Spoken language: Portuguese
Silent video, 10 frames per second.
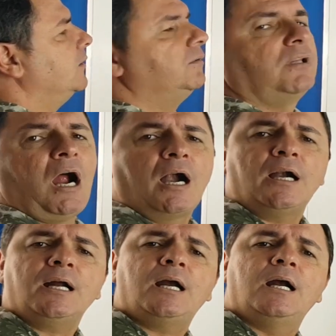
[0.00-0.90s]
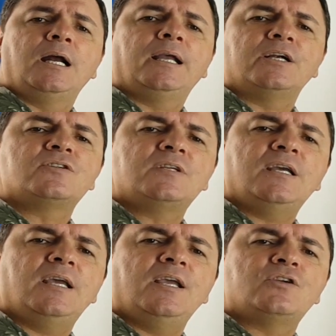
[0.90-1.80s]
Dark quer
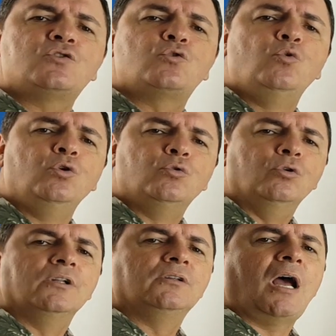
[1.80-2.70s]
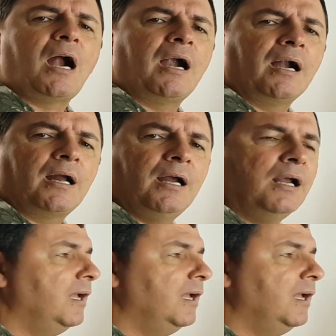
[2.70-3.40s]
dizer escuro, dark.